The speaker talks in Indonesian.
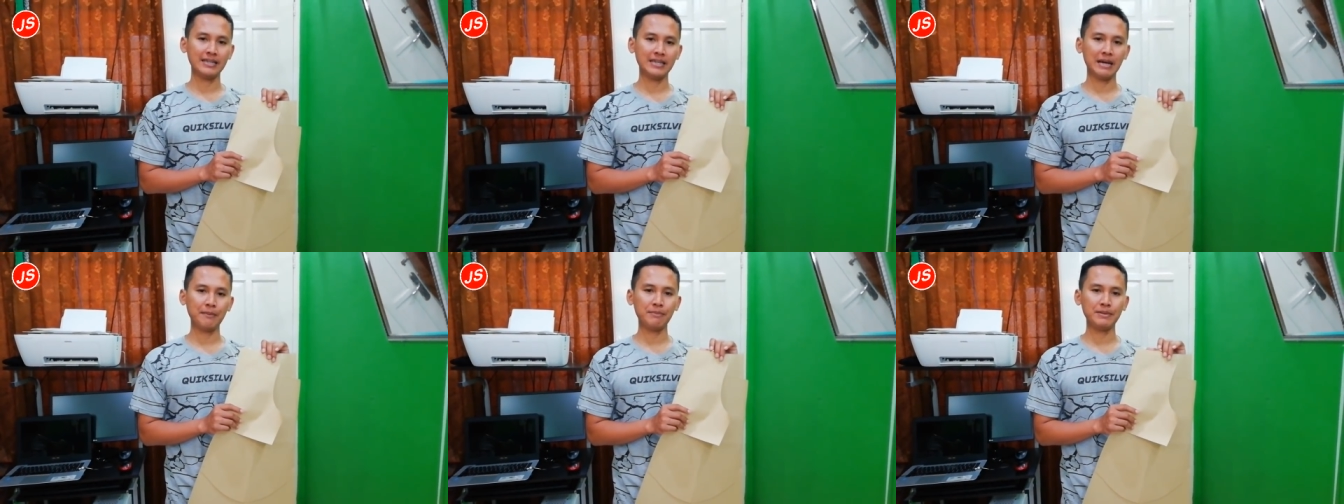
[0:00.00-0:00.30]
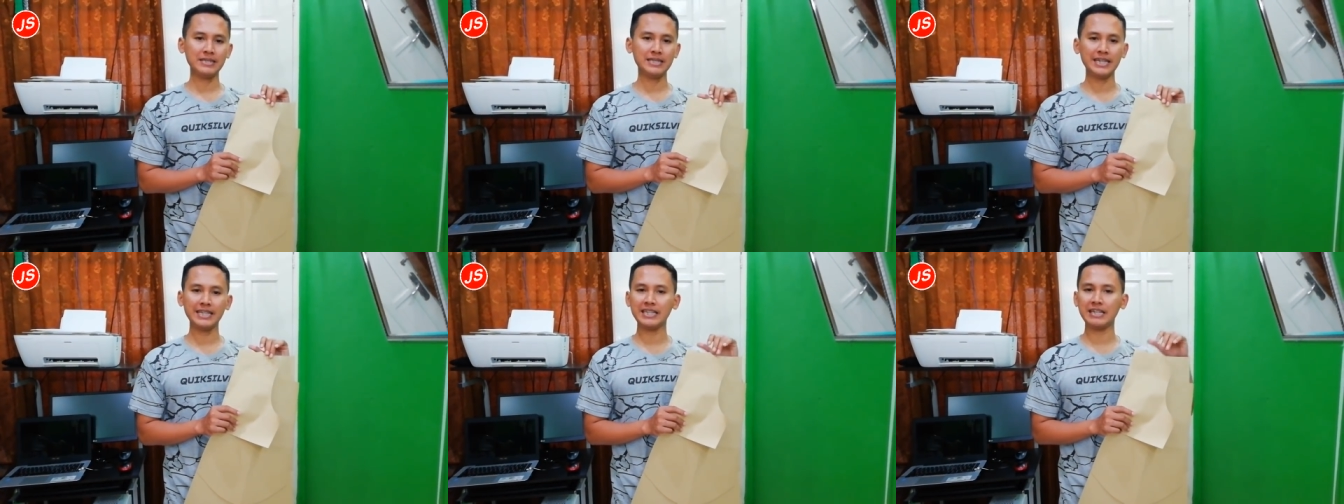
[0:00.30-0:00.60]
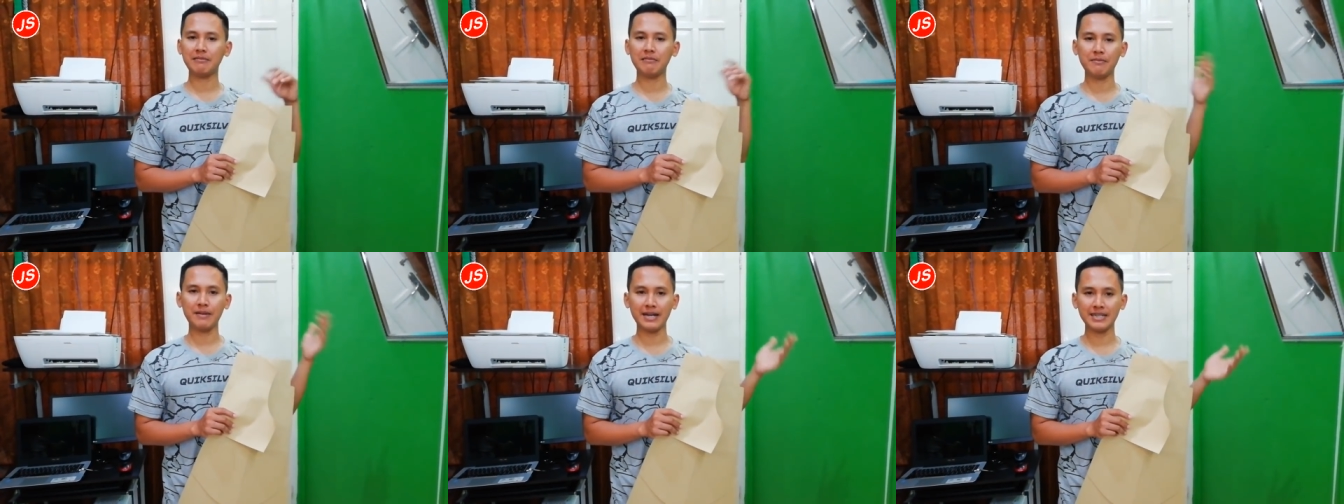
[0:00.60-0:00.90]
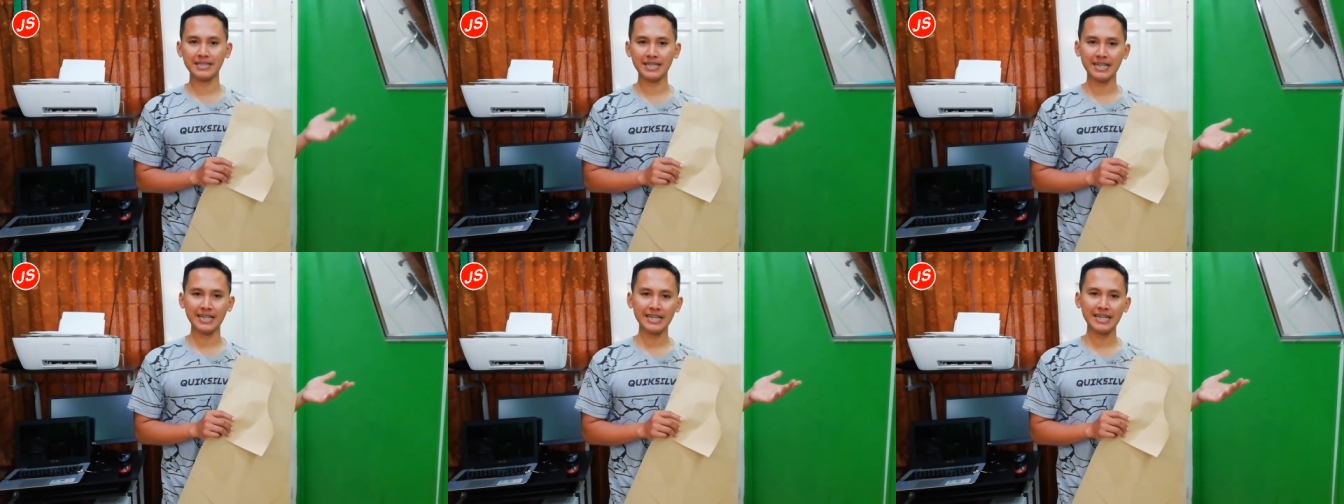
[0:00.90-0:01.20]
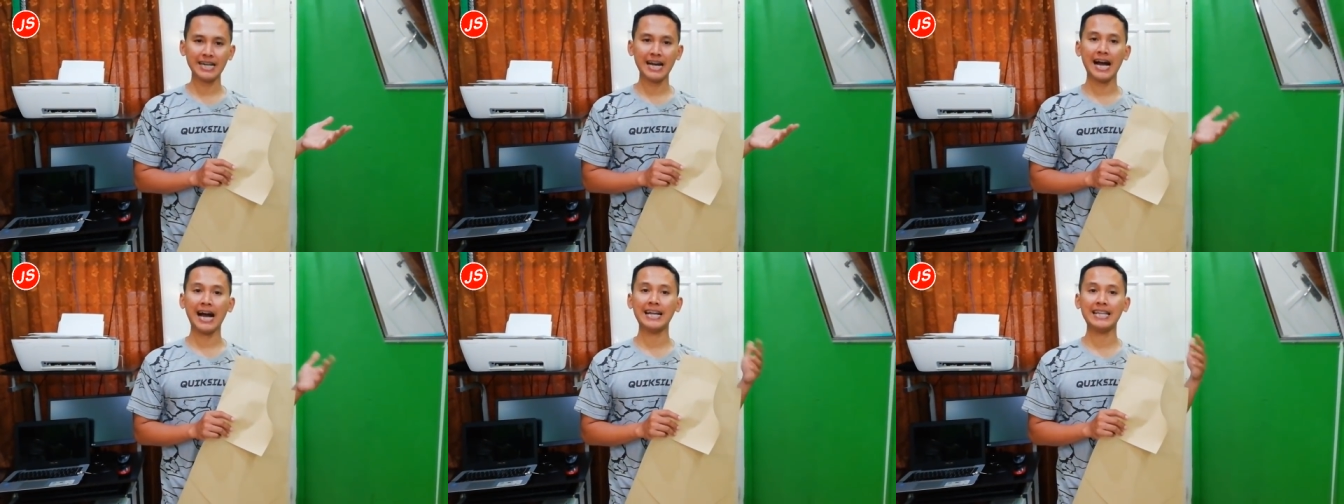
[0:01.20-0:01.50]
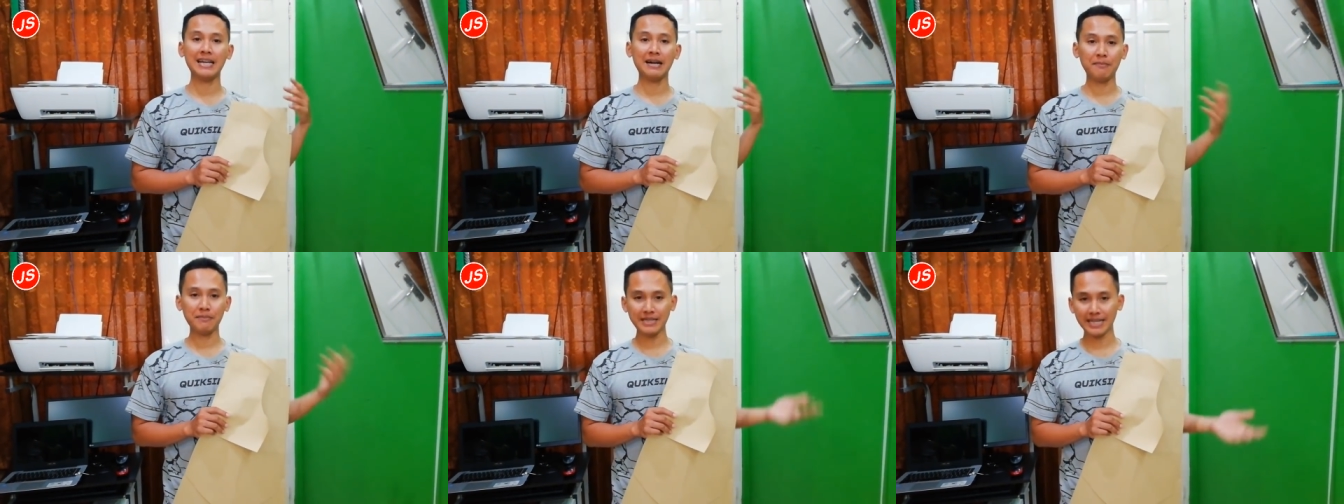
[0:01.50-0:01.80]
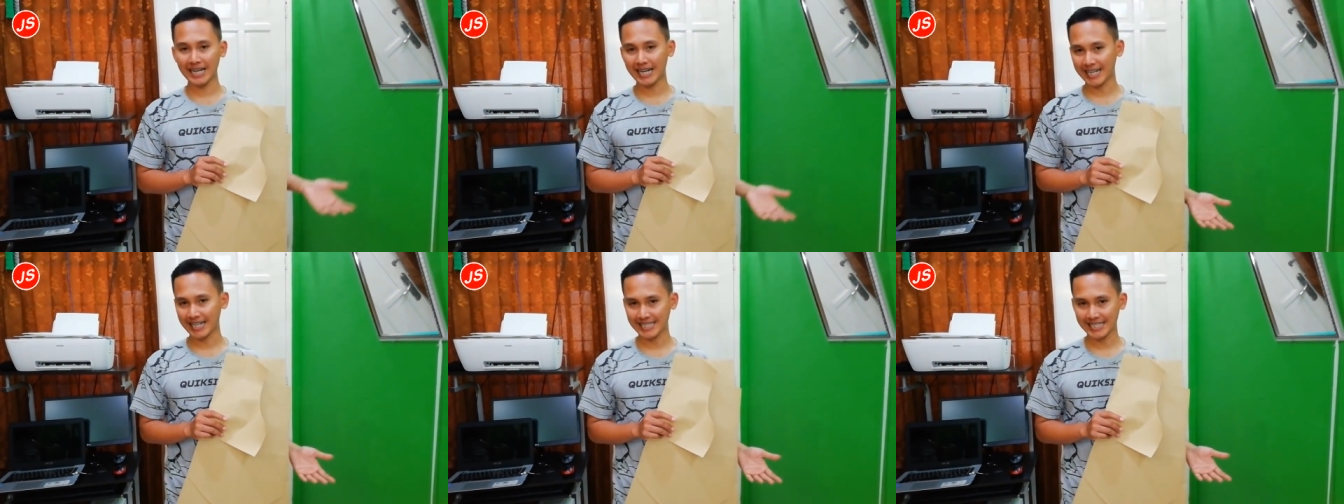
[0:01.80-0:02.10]
tapi saya tidak memaksa hanya
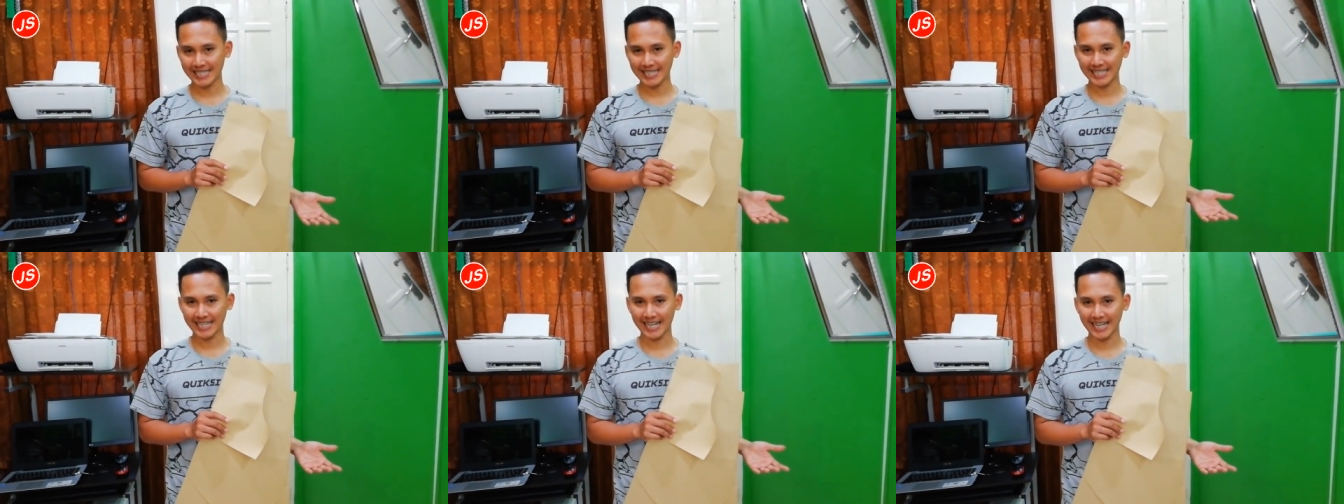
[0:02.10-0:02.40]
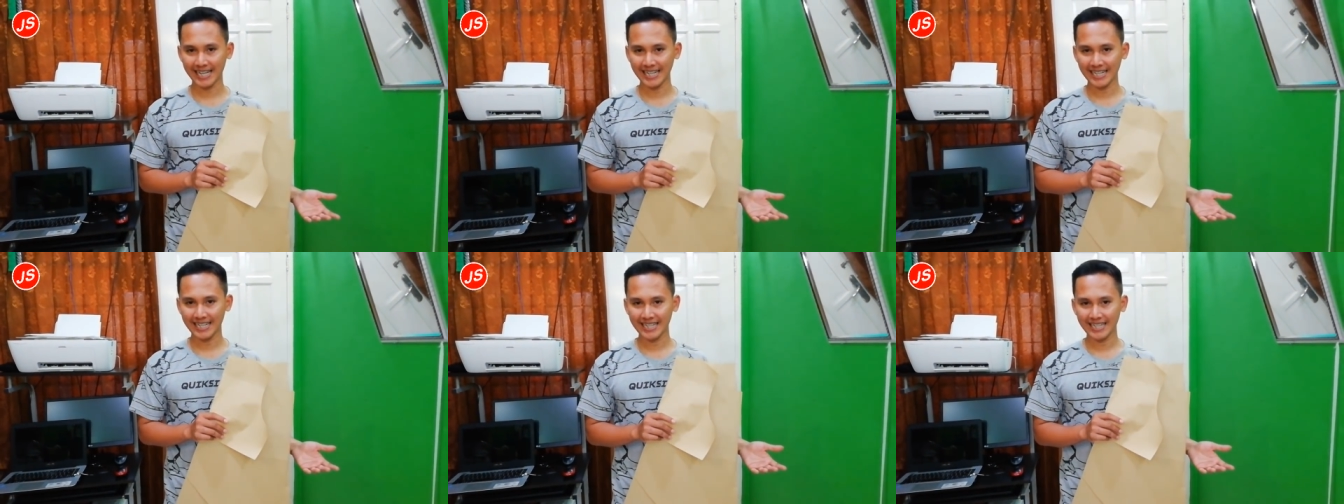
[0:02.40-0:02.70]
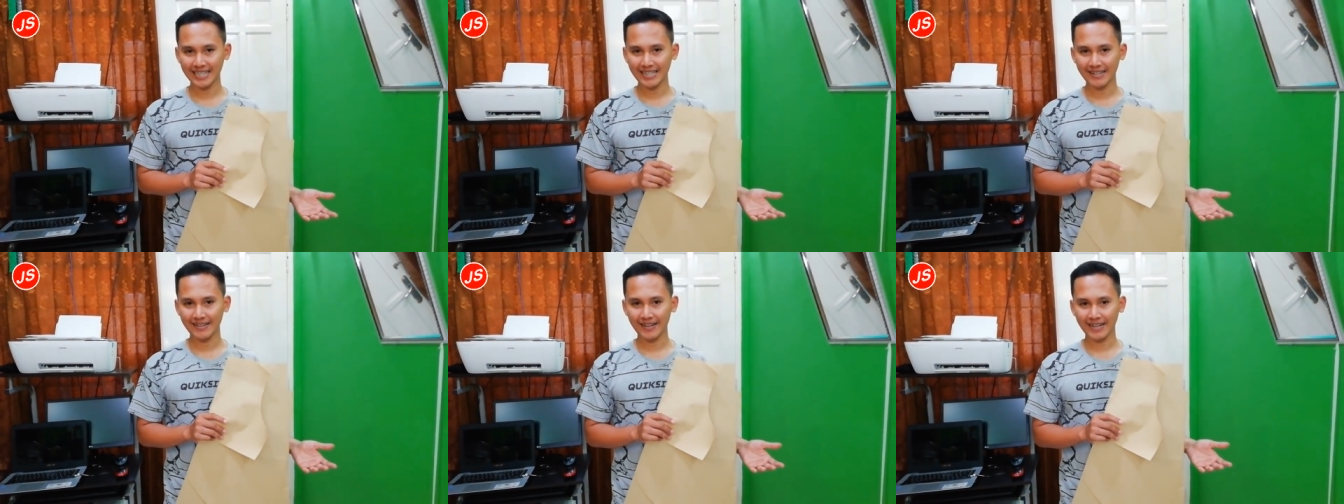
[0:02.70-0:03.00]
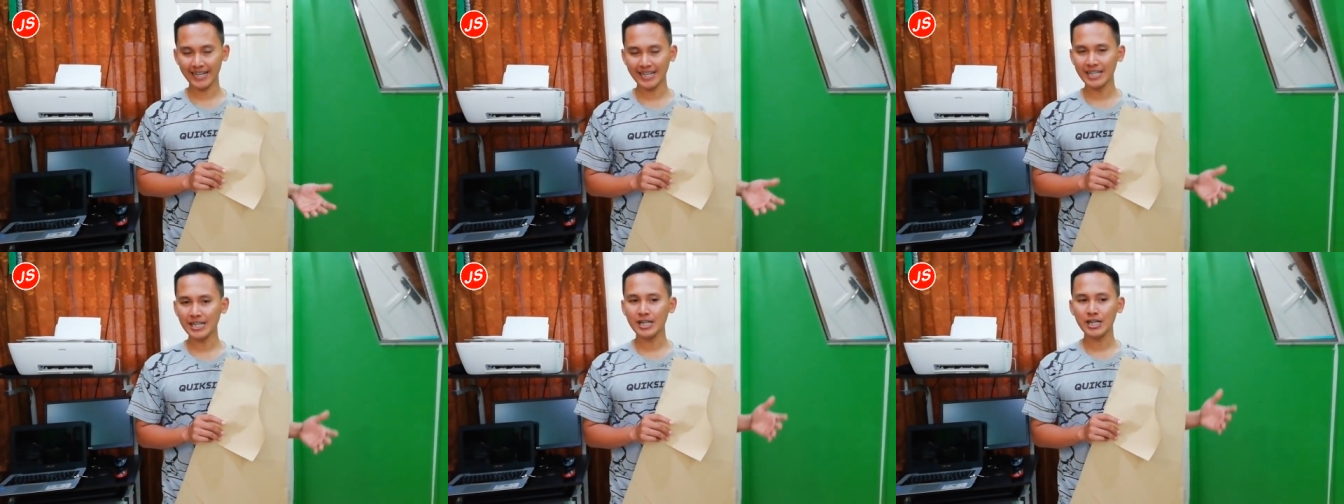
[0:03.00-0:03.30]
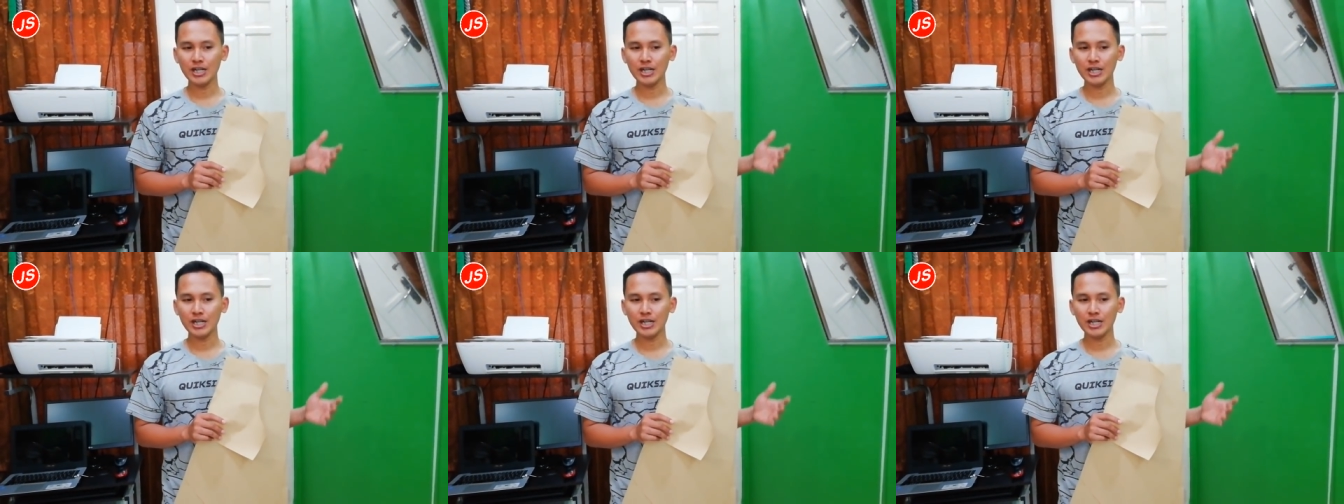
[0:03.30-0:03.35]
menyarankan saja oke